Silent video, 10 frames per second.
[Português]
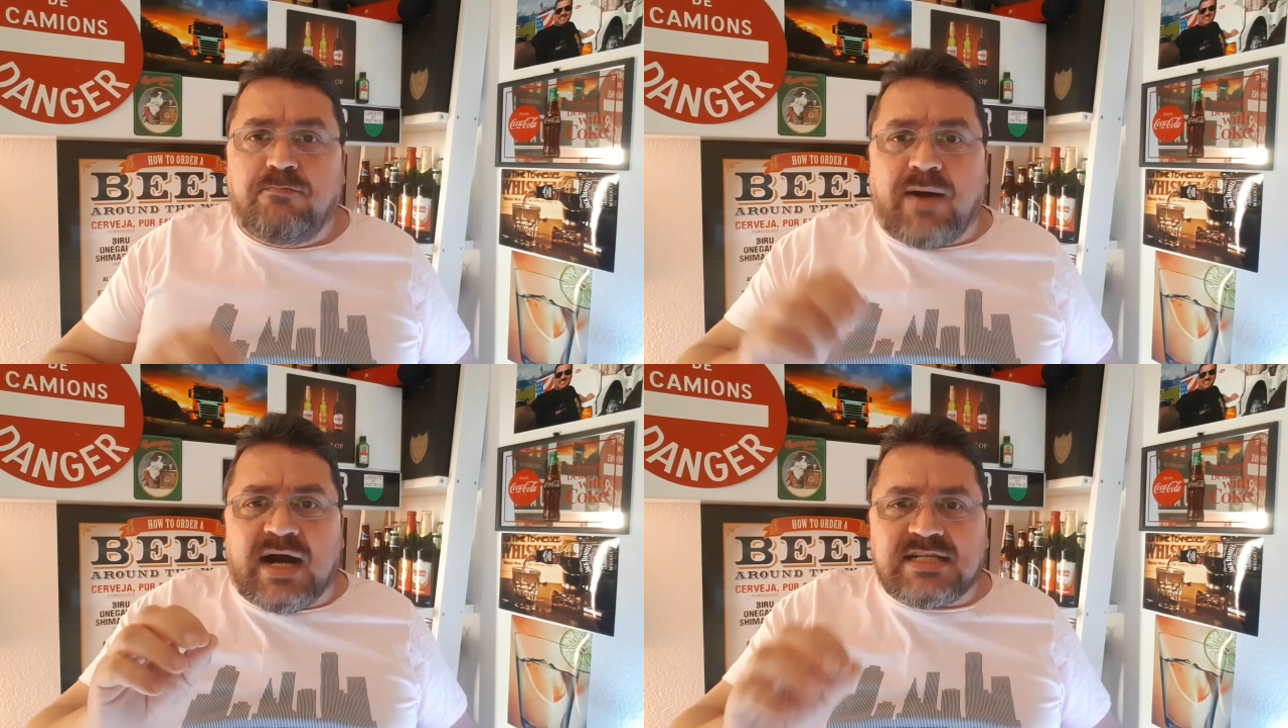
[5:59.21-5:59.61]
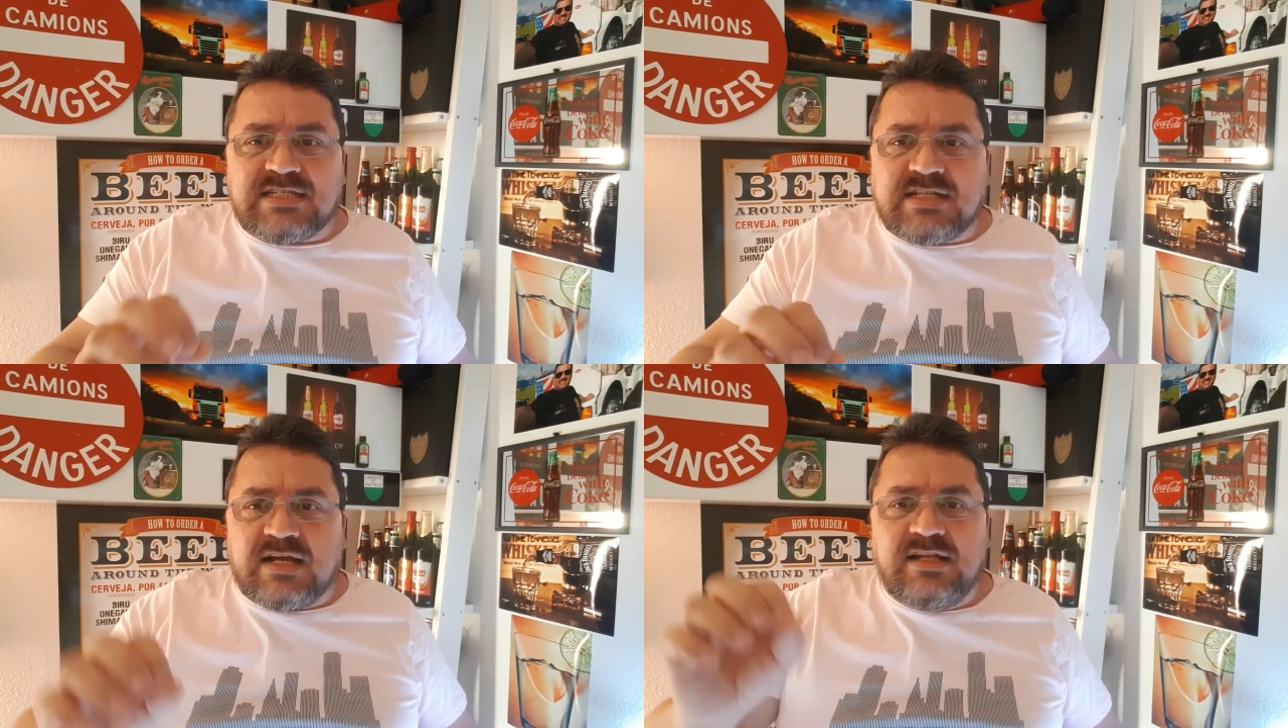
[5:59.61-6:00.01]

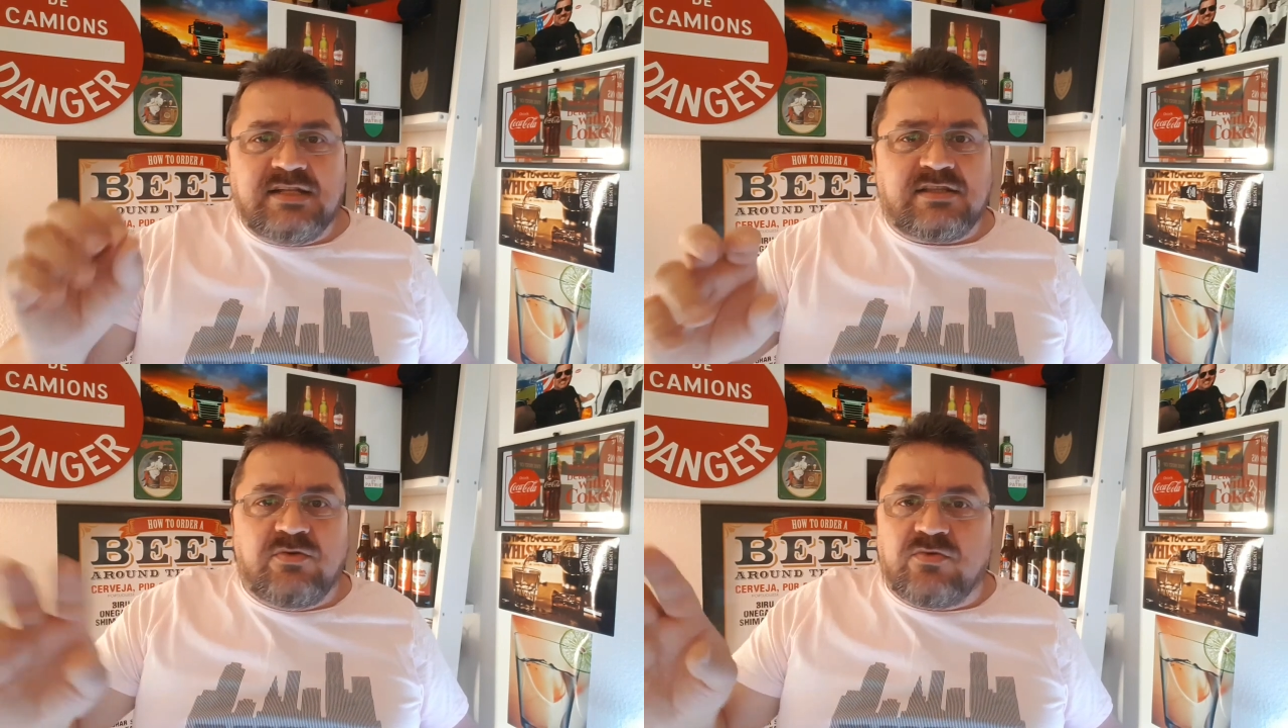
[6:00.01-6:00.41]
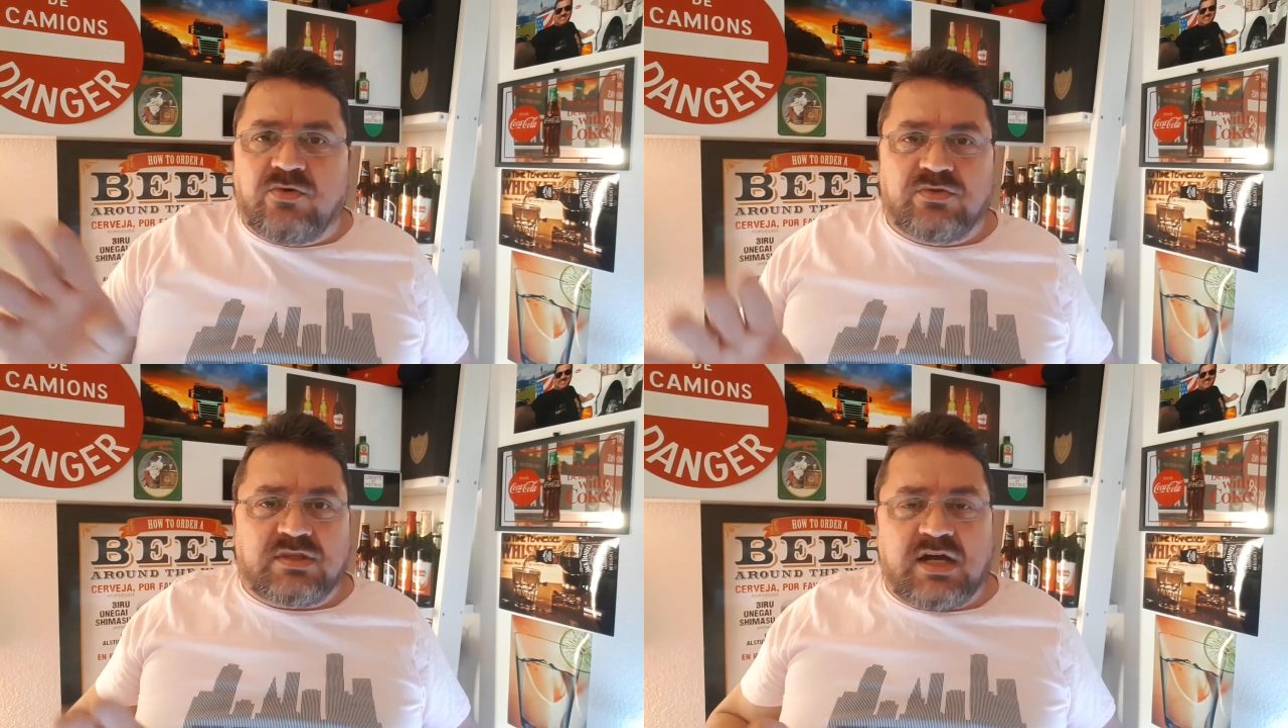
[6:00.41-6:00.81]
basta ele ter um
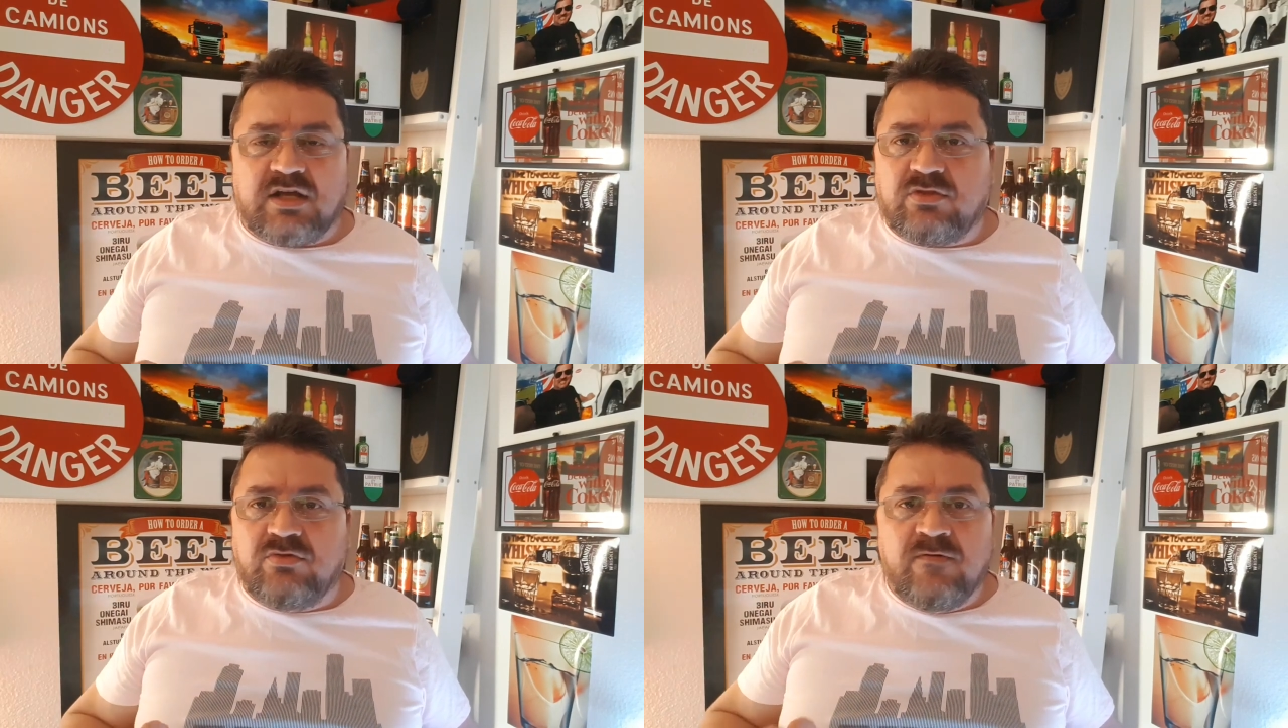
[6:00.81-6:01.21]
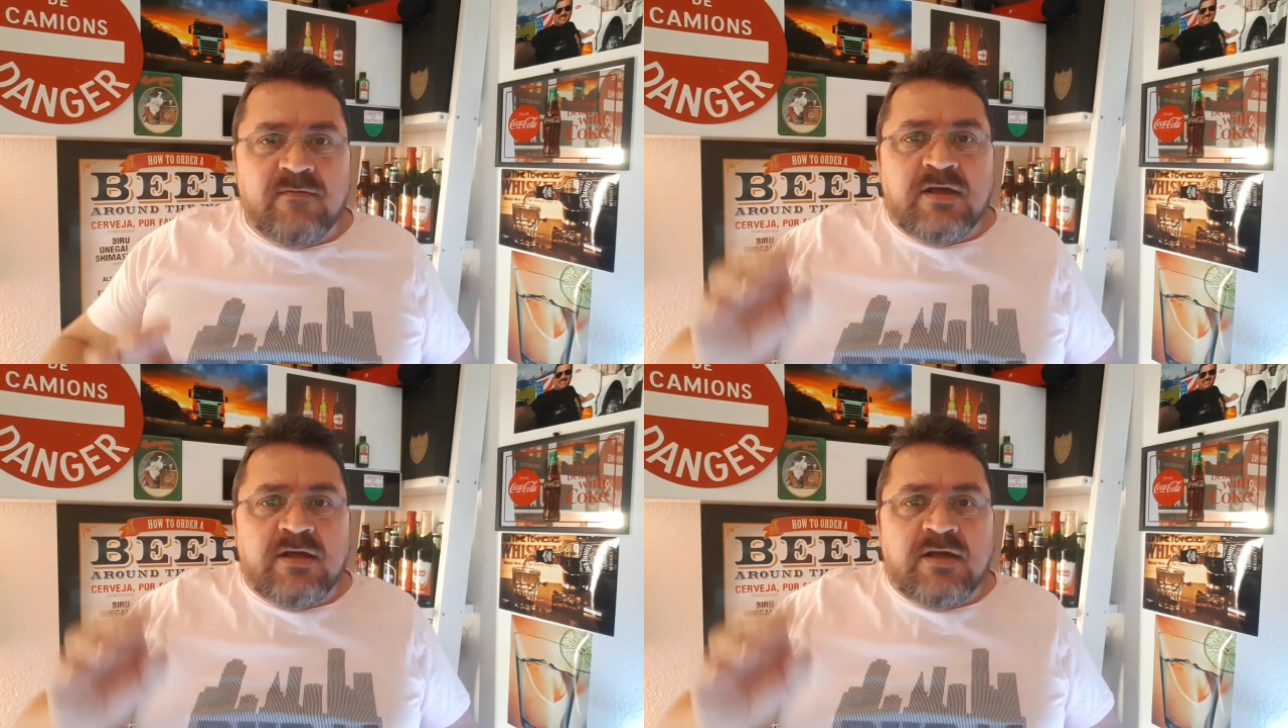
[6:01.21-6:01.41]
contato,